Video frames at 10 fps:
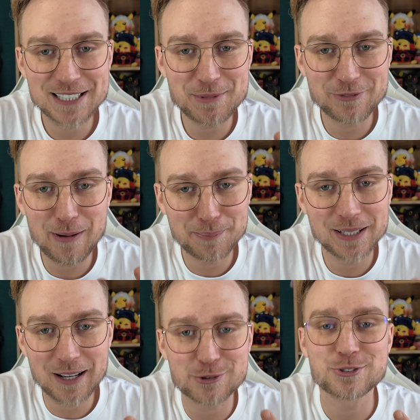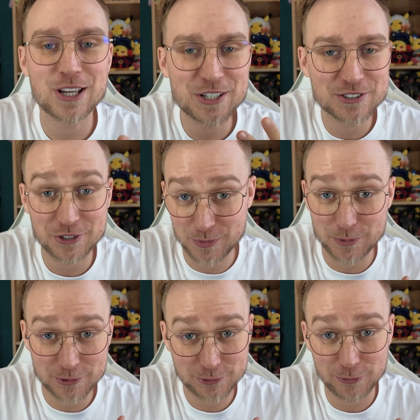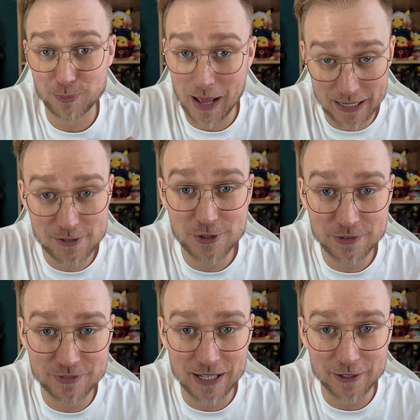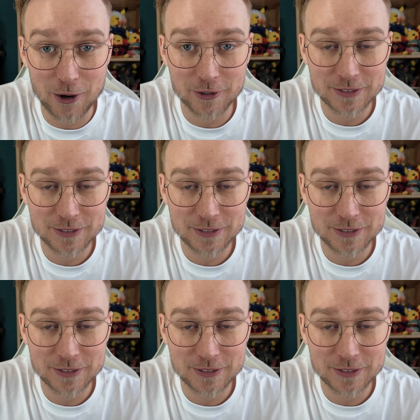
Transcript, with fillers: z tymi dwoma Pikachu dzieje się coś po prostu bardzo dziwnego.